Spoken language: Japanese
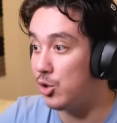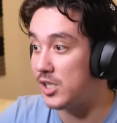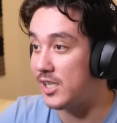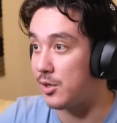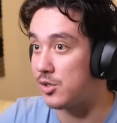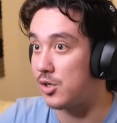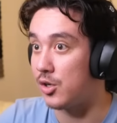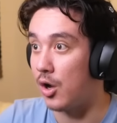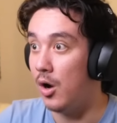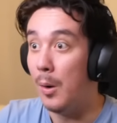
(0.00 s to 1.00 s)
ドシティを
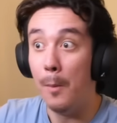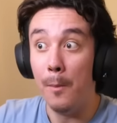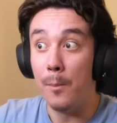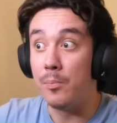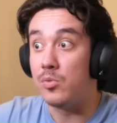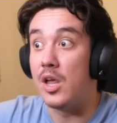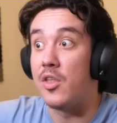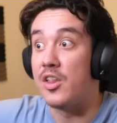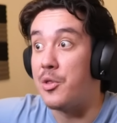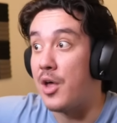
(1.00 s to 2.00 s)
作るのな
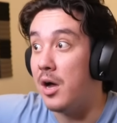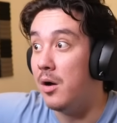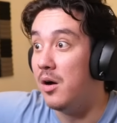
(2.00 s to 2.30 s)
んだなんだ